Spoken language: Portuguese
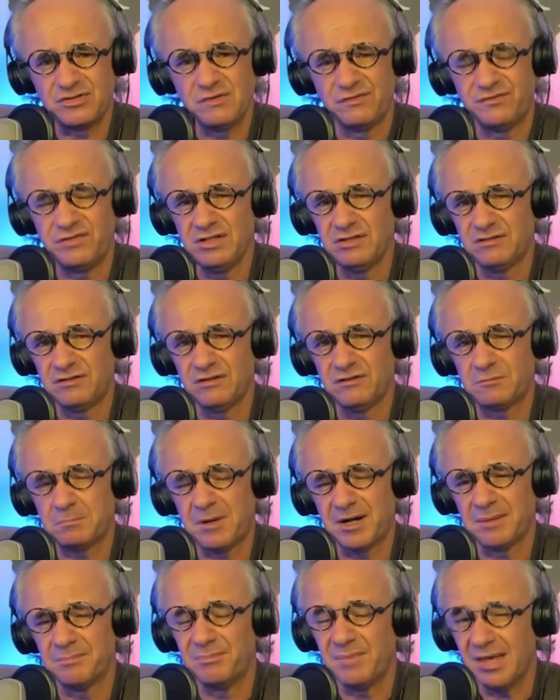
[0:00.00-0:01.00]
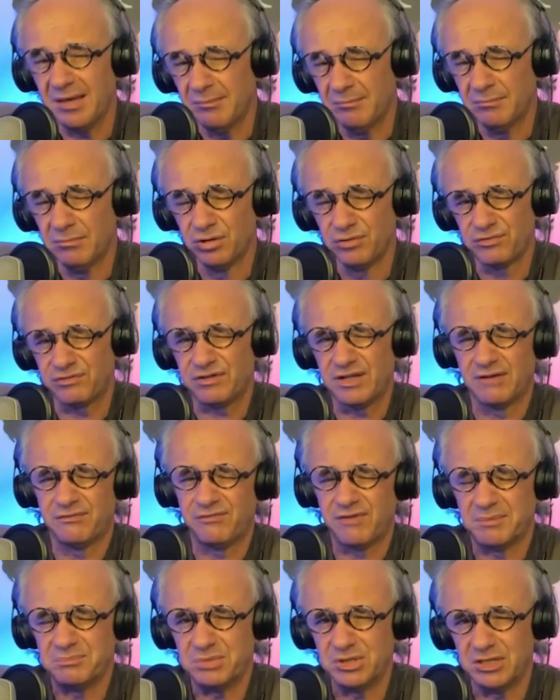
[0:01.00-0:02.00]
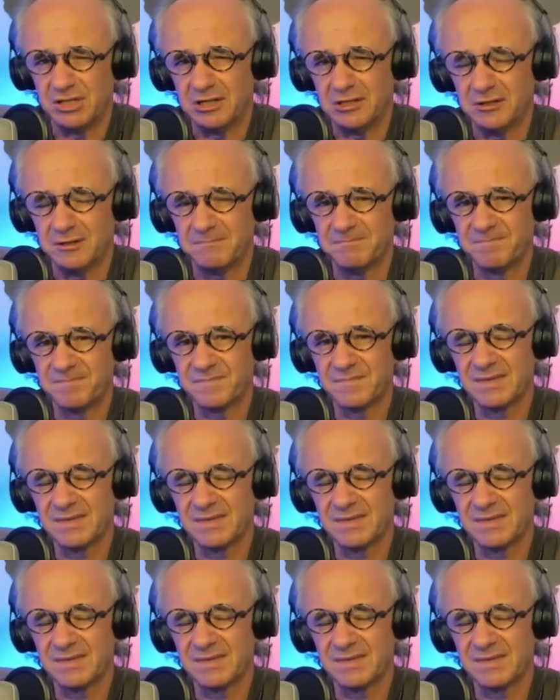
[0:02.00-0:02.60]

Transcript: difíceis para membros da família.